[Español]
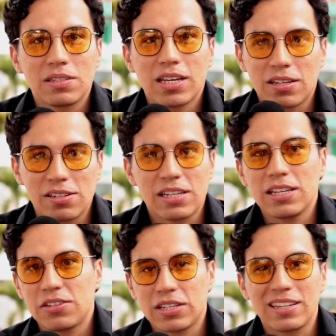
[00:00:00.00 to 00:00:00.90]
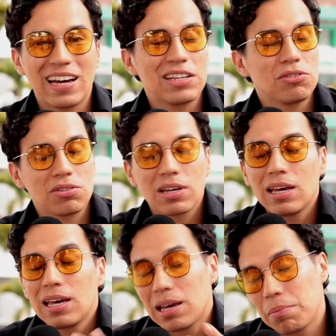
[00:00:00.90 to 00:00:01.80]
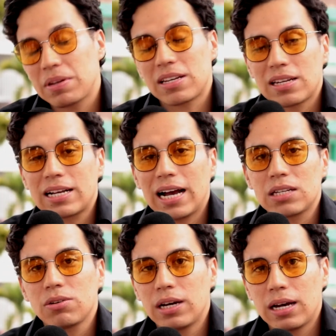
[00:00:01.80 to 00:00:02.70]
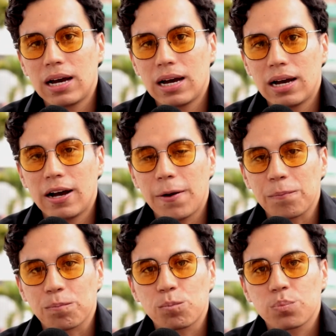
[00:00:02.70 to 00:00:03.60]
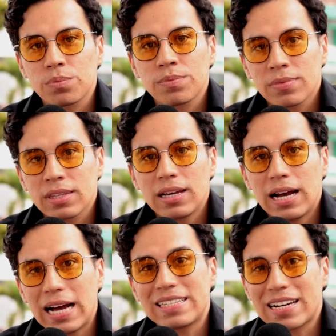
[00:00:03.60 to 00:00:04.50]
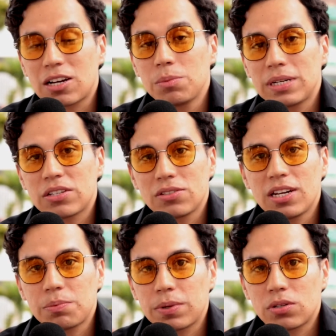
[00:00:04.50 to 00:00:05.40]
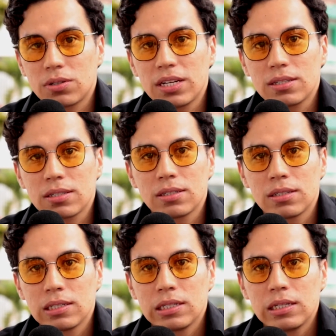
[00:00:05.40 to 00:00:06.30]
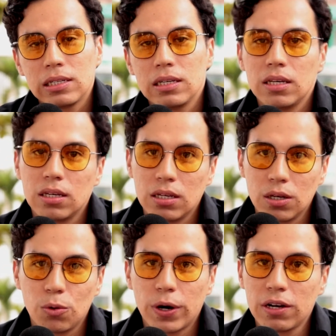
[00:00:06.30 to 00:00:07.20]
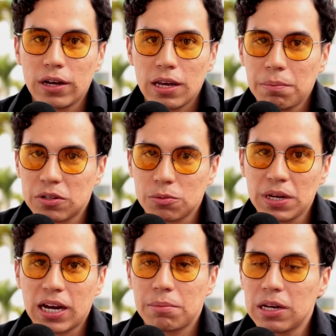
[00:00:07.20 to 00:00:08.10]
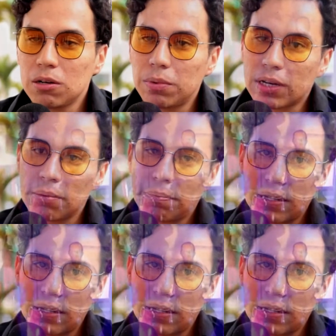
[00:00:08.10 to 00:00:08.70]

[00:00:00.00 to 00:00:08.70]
mis 16, 17 años, empecé a hacer caso a, a, esa recomendación de las personas. Y, y, bueno, ahí empezó mi camino porque